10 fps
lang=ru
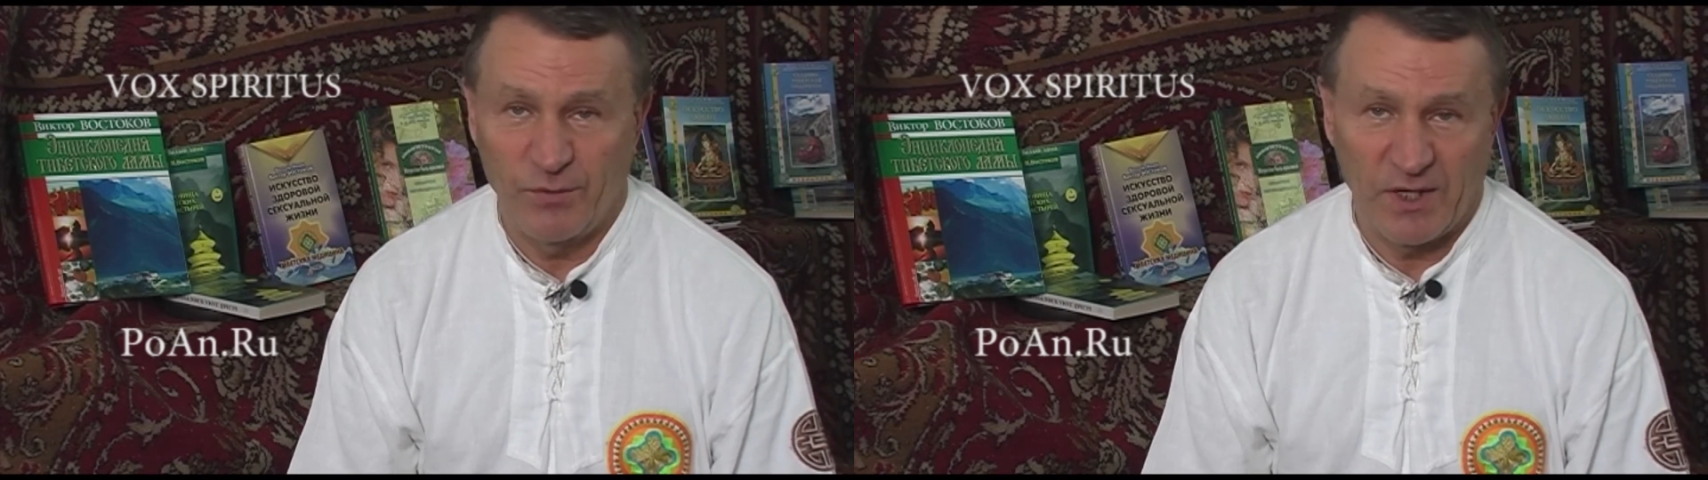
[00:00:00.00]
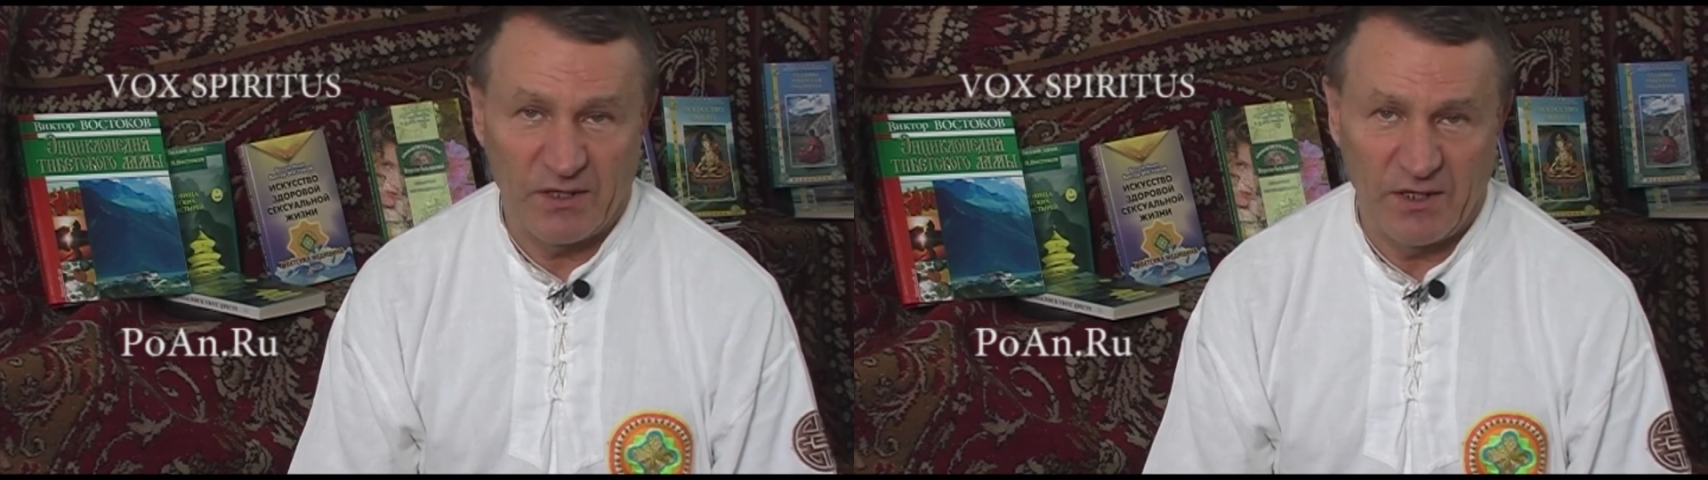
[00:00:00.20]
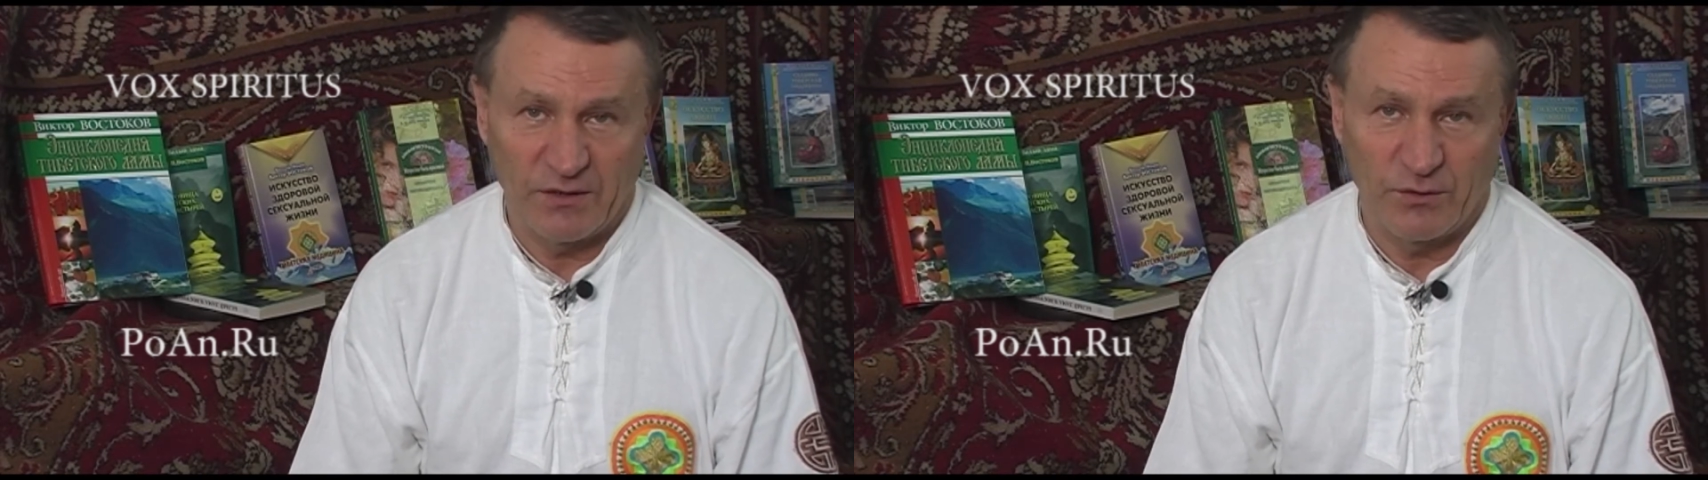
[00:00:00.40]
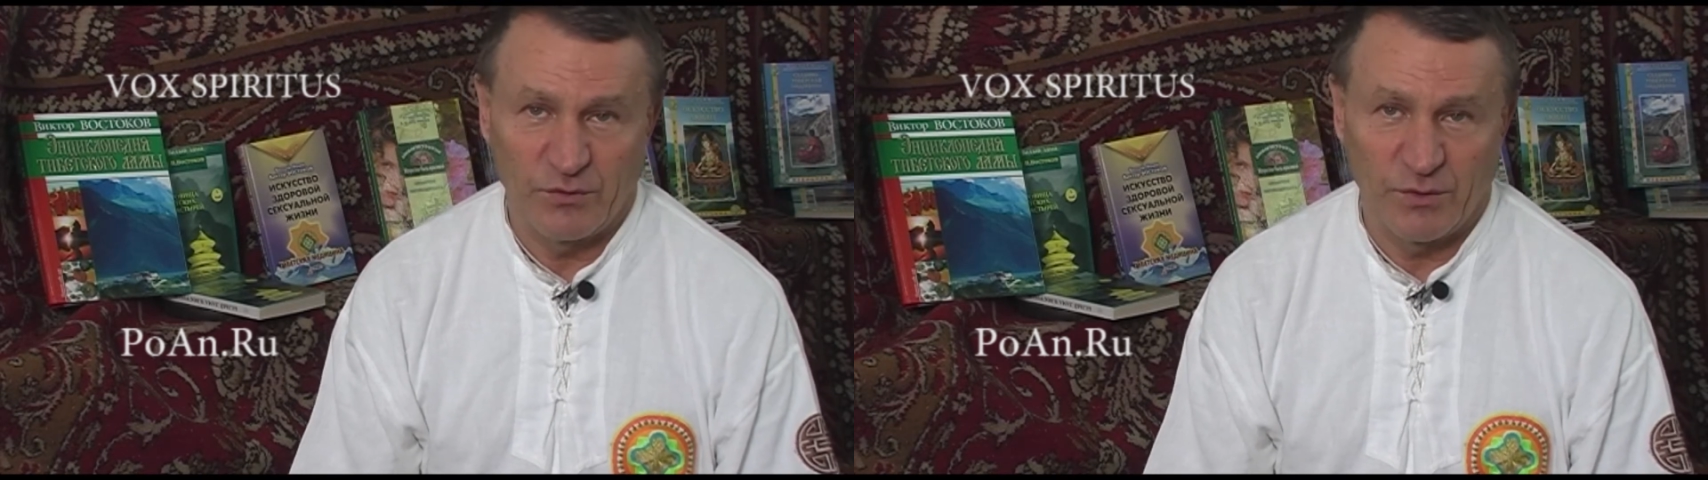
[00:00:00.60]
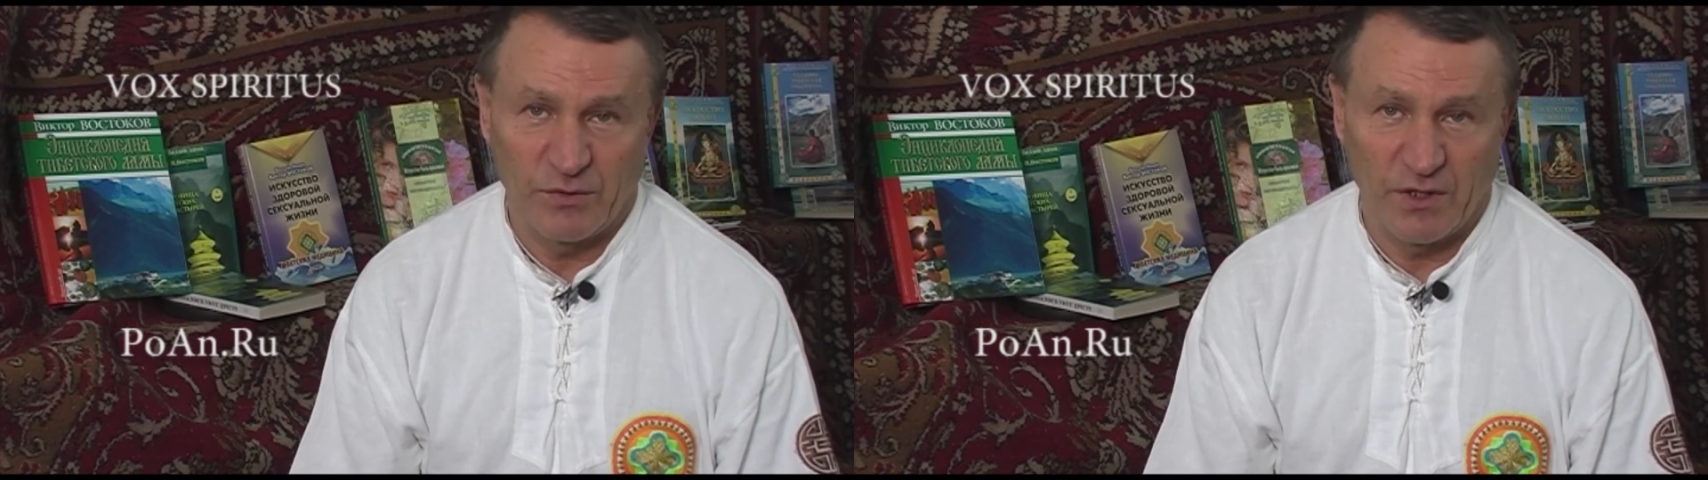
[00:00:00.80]
пять лет, в
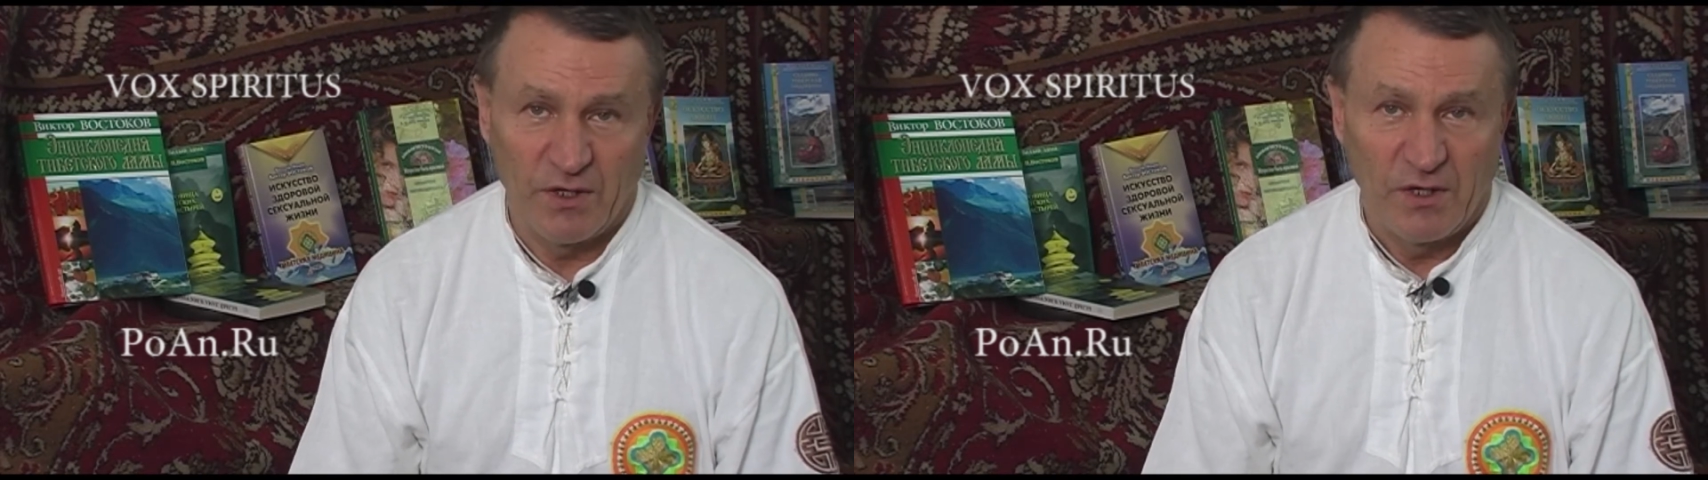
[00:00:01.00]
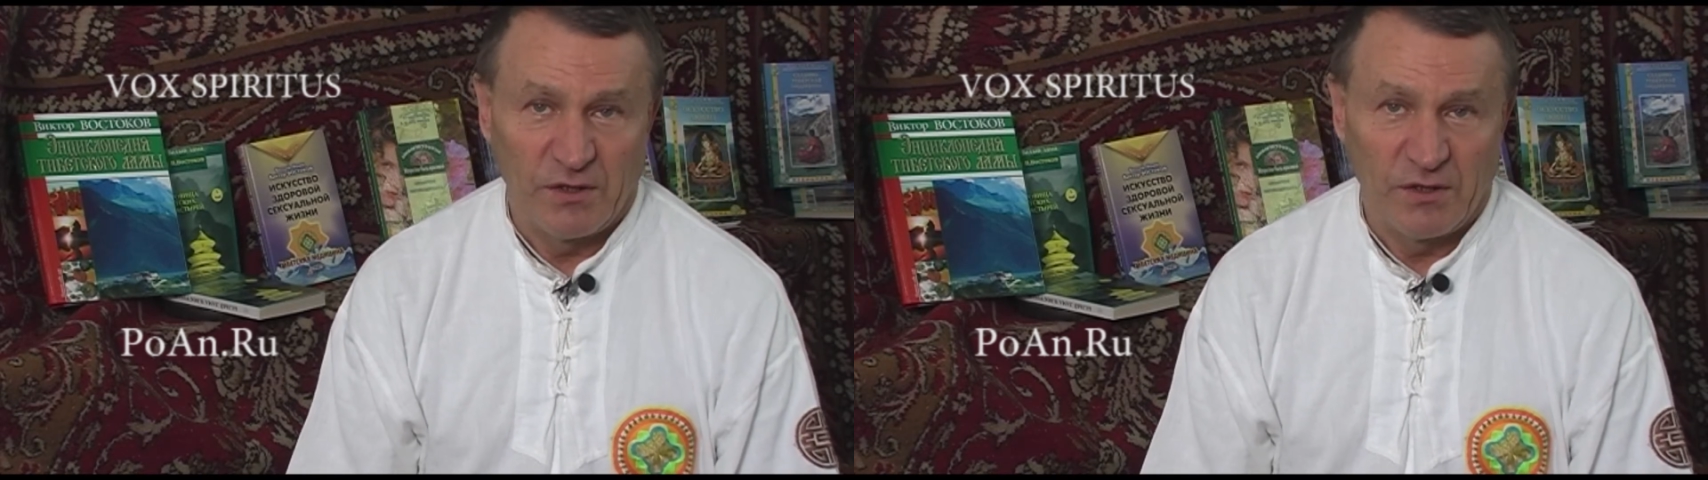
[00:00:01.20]
общем-то,